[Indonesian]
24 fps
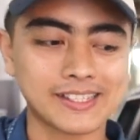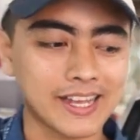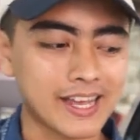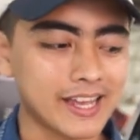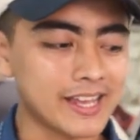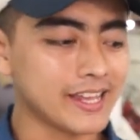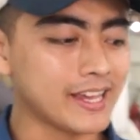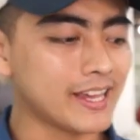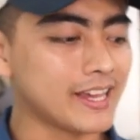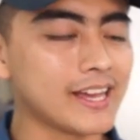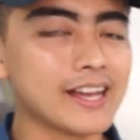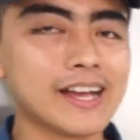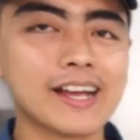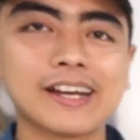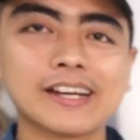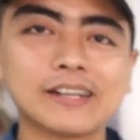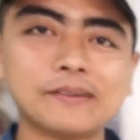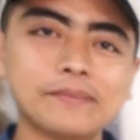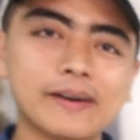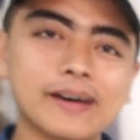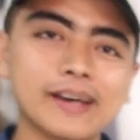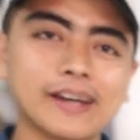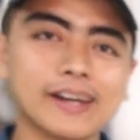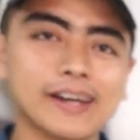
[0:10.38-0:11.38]
saya
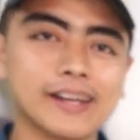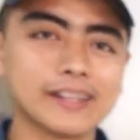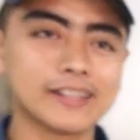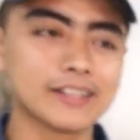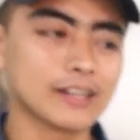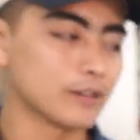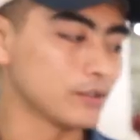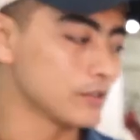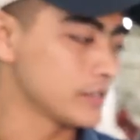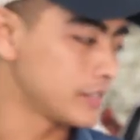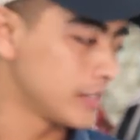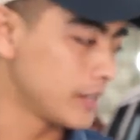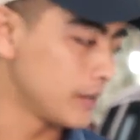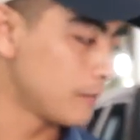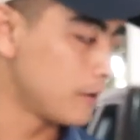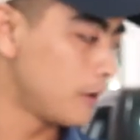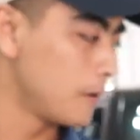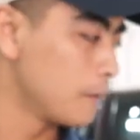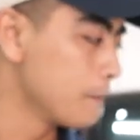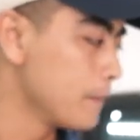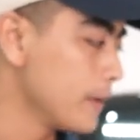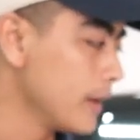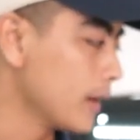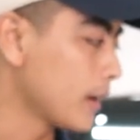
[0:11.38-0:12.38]
kemarin terusin
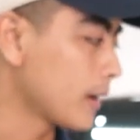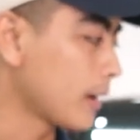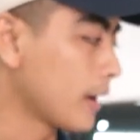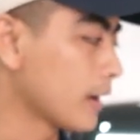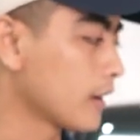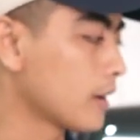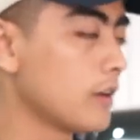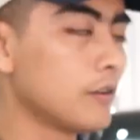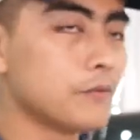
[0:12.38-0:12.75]
mobil Range